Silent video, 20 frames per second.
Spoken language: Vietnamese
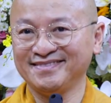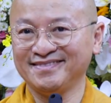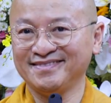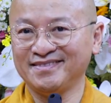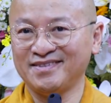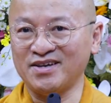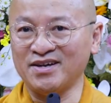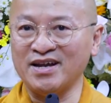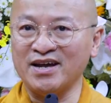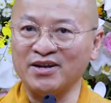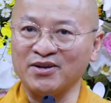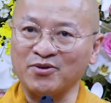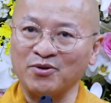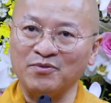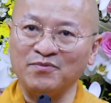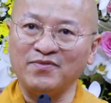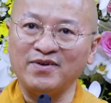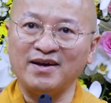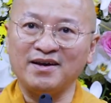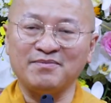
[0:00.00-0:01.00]
Cho nên
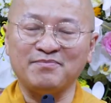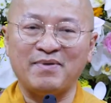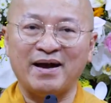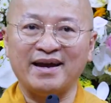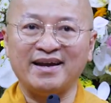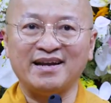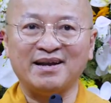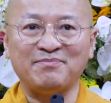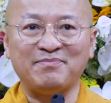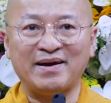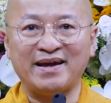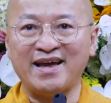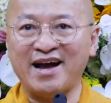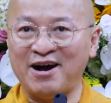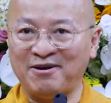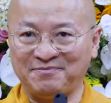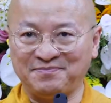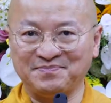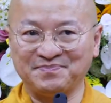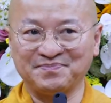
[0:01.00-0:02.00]
cũng với bảy năm mấy
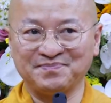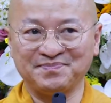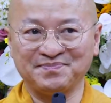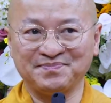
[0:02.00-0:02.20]
học,